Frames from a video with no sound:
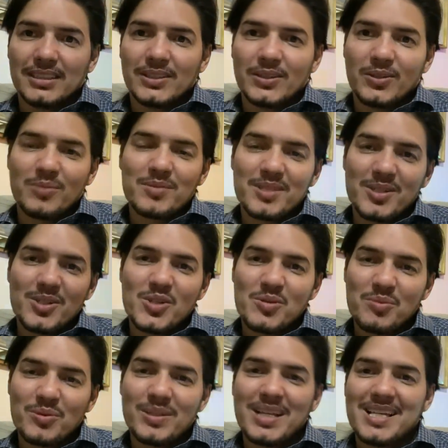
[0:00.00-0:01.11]
É como se a gente
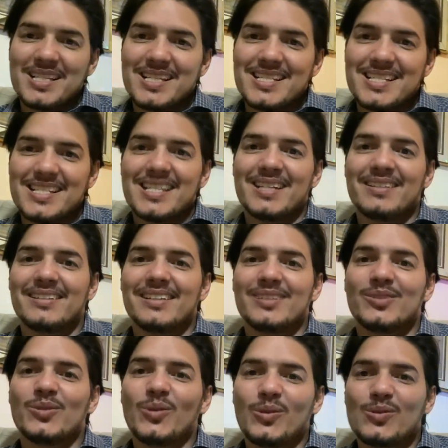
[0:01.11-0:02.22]
pudesse dizer
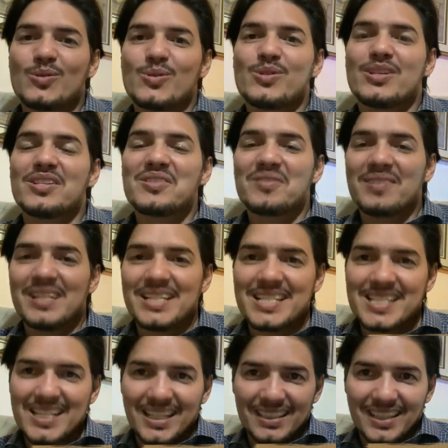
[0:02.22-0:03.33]
todos os dias
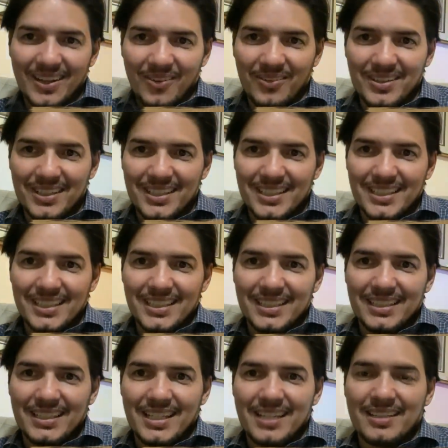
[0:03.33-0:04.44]
Feliz Natal.
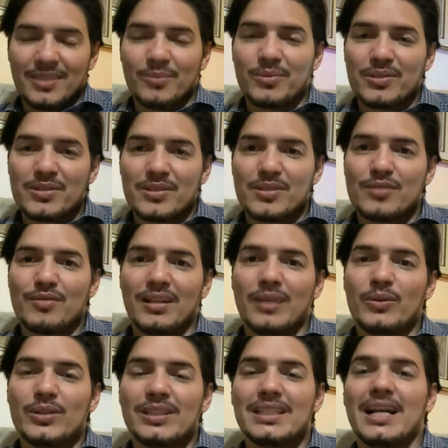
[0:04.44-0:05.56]
Né? Então, por isso que a gente fala
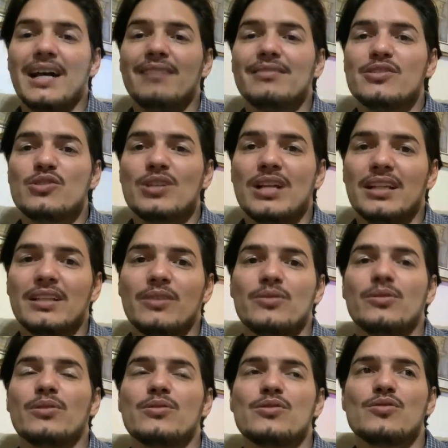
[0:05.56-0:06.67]
oitava de Natal.
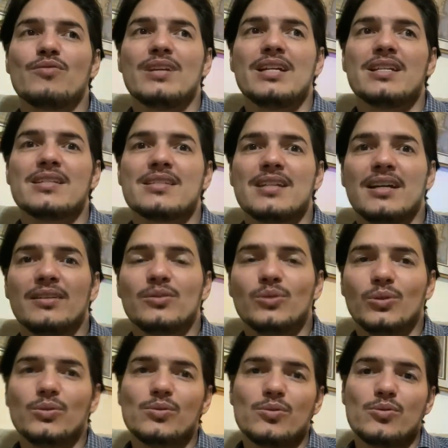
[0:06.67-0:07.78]
Então, a gente vai rezar
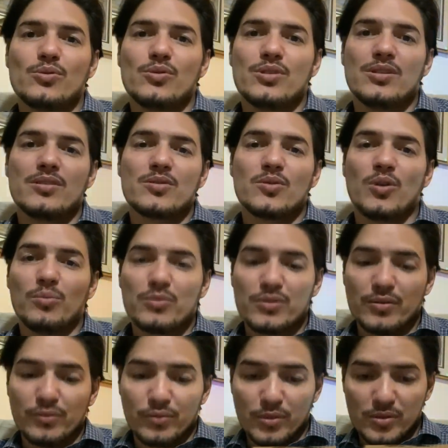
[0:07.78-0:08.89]
todos os dias como
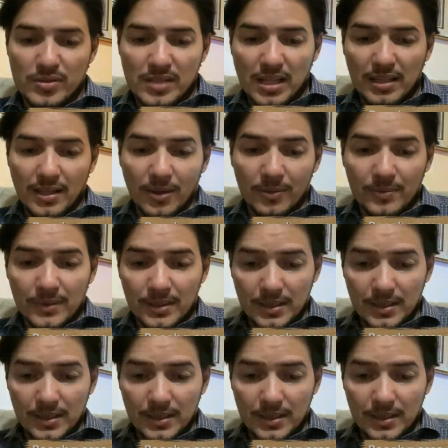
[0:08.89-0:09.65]
se fosse Natal.